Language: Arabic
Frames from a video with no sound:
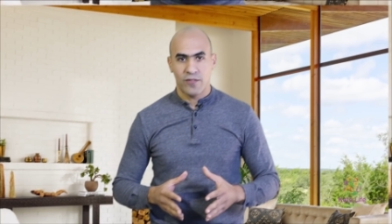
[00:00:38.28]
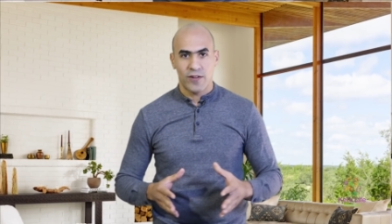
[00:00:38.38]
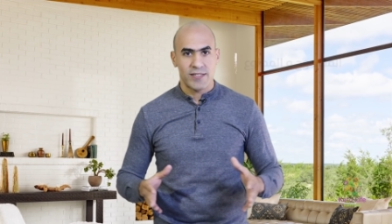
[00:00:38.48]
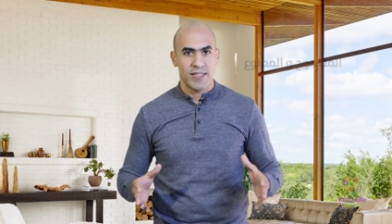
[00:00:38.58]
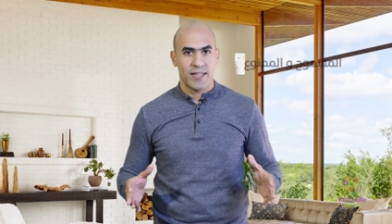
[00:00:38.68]

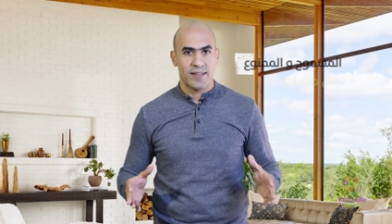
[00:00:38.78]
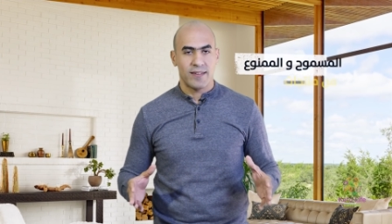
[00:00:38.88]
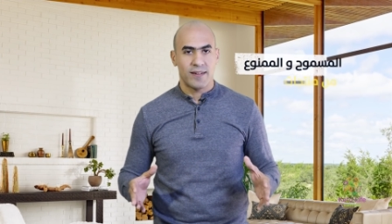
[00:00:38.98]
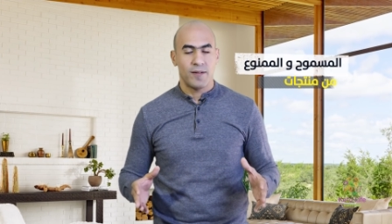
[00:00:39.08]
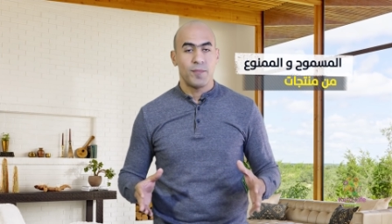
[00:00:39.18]
تفاصيل
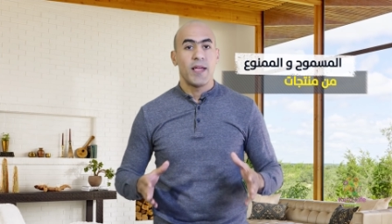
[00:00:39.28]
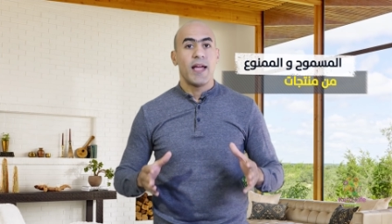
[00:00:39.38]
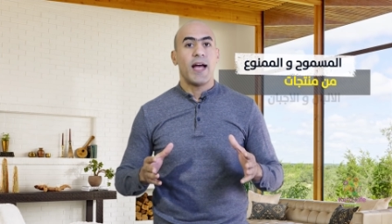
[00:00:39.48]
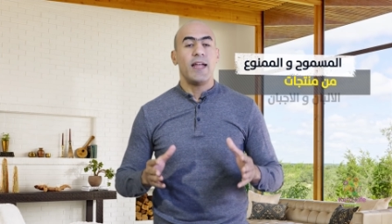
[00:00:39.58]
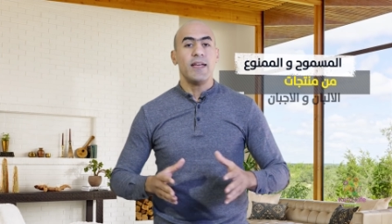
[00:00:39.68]
كثير
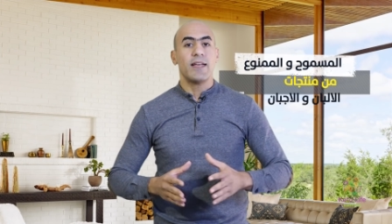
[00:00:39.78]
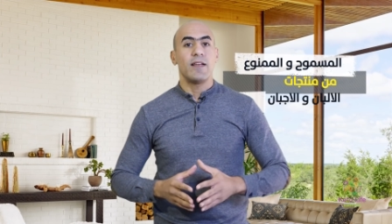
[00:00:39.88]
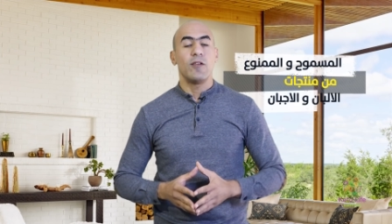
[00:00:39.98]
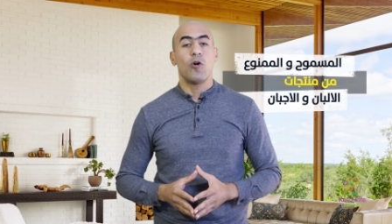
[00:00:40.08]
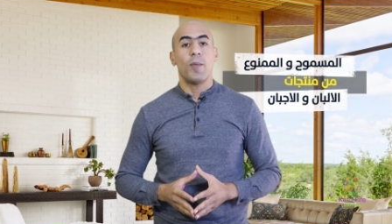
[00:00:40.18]
هنحكي
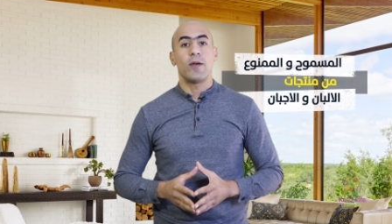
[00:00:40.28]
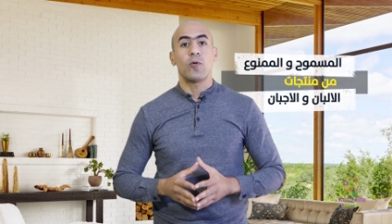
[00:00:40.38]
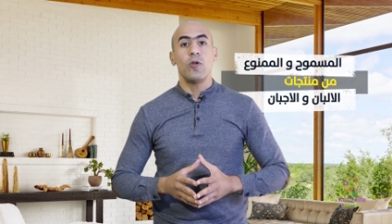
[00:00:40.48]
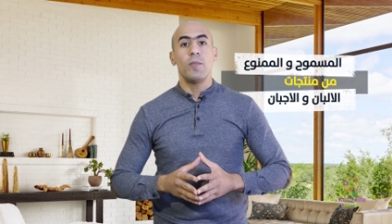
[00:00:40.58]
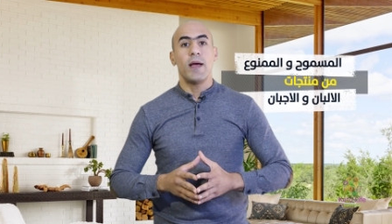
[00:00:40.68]
اليوم عن
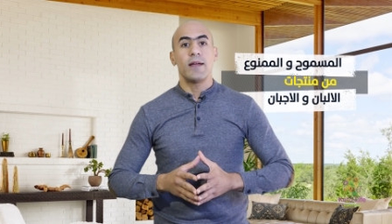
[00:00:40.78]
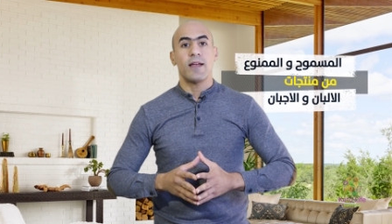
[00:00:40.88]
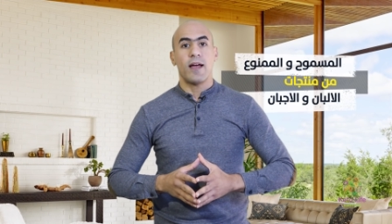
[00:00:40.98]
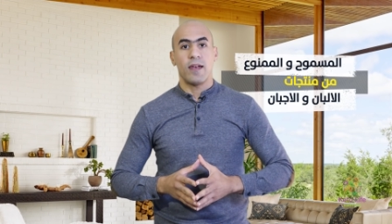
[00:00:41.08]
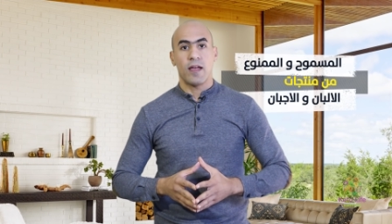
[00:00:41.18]
كل ما
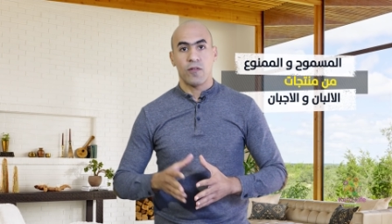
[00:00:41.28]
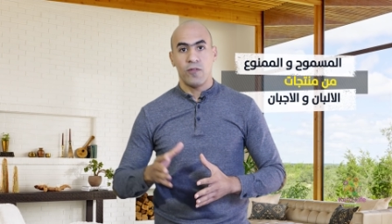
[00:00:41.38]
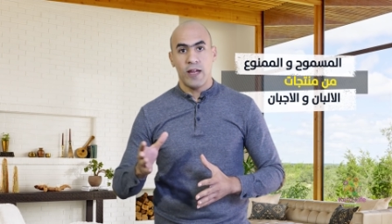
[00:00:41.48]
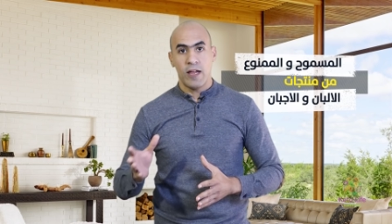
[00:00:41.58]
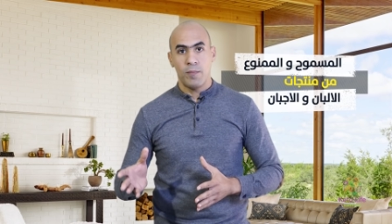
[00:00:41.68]
يتعلق في
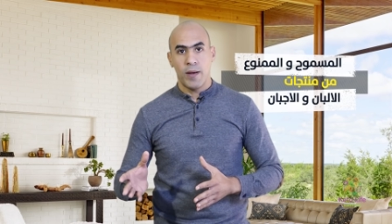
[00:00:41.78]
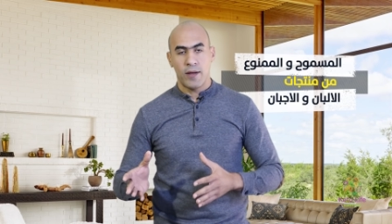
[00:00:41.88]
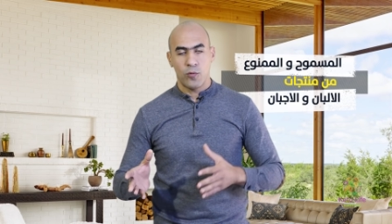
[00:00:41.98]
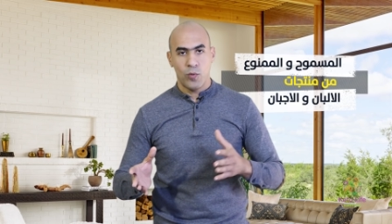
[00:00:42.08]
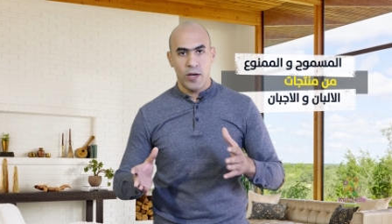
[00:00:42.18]

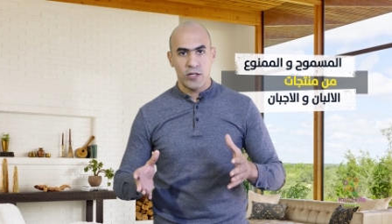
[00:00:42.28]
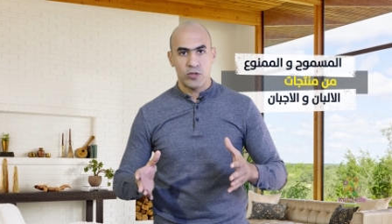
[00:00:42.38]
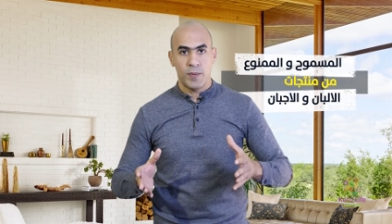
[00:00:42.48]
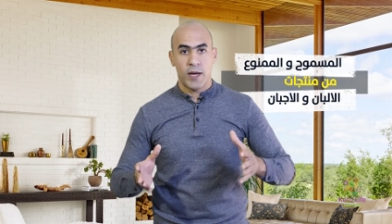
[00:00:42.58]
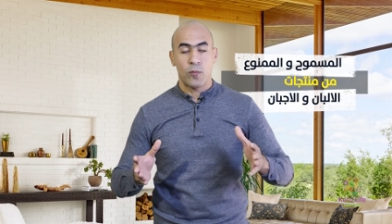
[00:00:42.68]
الألبان
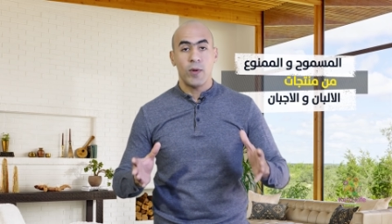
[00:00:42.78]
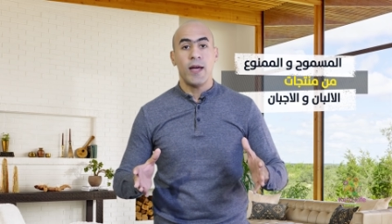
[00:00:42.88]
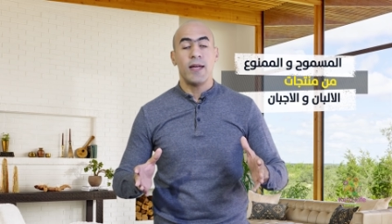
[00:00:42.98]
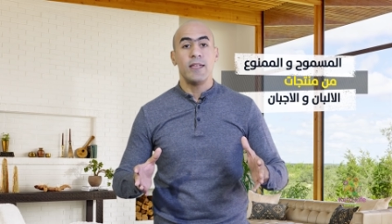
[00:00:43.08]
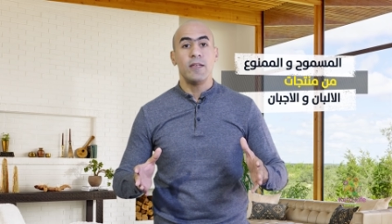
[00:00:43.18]
والأجبان
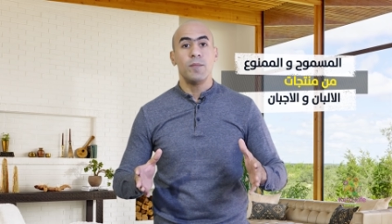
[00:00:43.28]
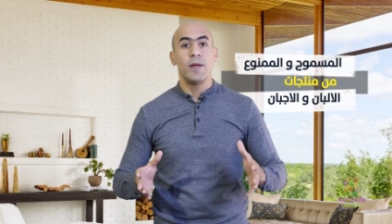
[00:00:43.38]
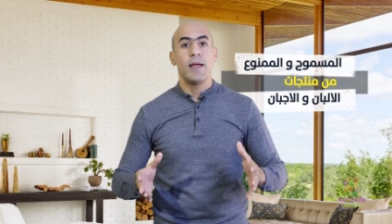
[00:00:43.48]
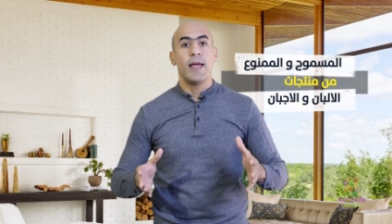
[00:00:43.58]
والحليب